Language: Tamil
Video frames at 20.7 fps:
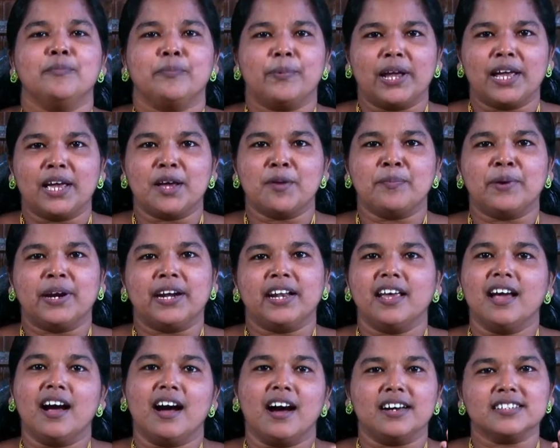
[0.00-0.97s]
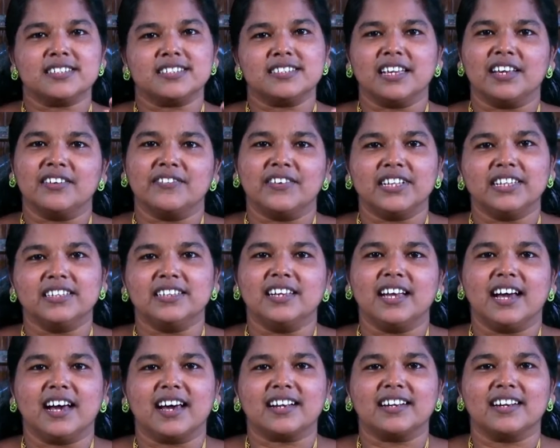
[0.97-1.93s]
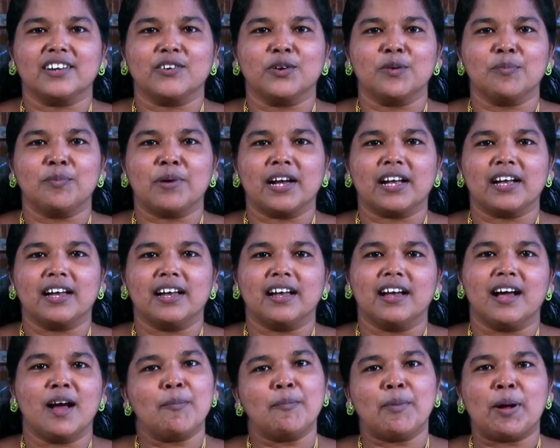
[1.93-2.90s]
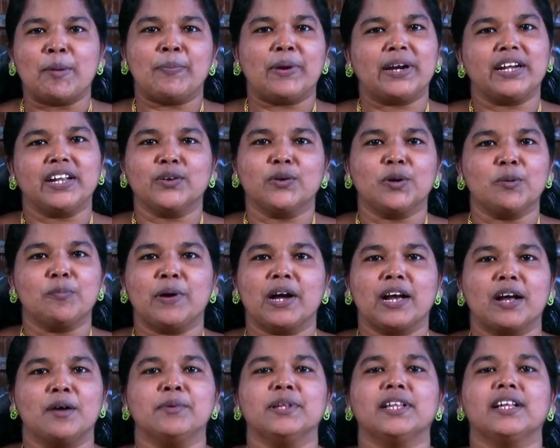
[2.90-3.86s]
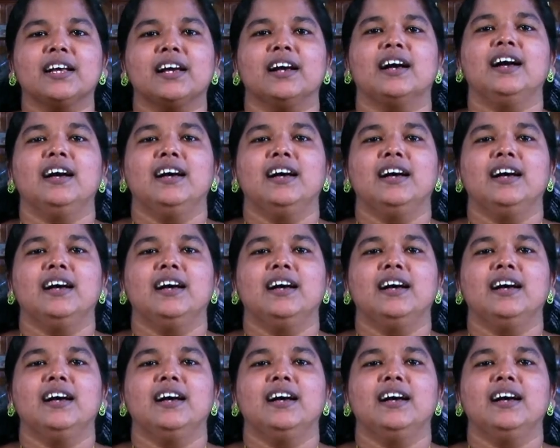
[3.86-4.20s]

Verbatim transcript: ப்ரேயர் பண்ணி ஆசீர்வதித்து யார்கிட்ட கொடுப்பாங்க அம்மா அப்பாட்ட கொடுப்பாங்க அப்படி